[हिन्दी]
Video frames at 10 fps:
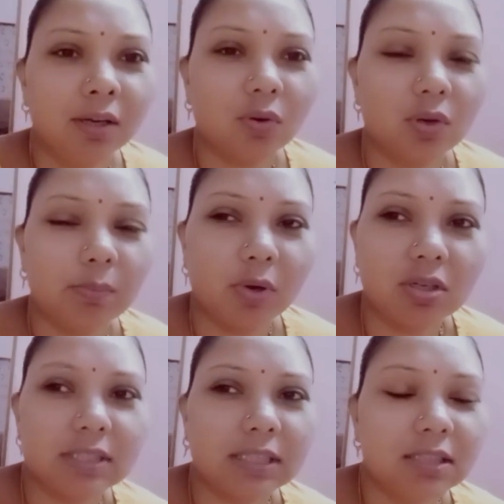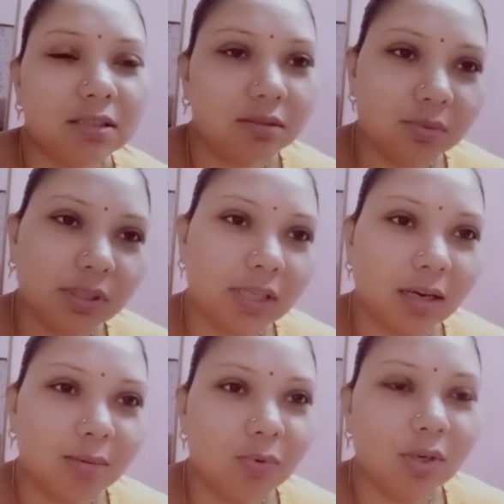कोई बहुत ज़्यादा ज़रूरी
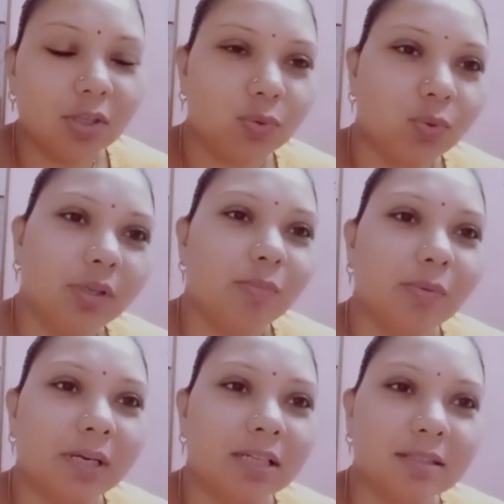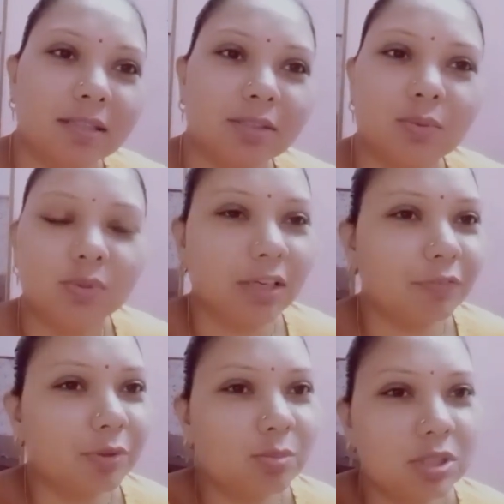काम होगा तो ही मैं बाहर जाती हूँ या
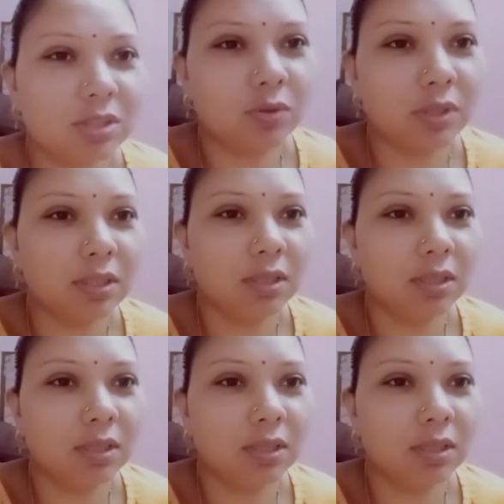फिर मुझे कोई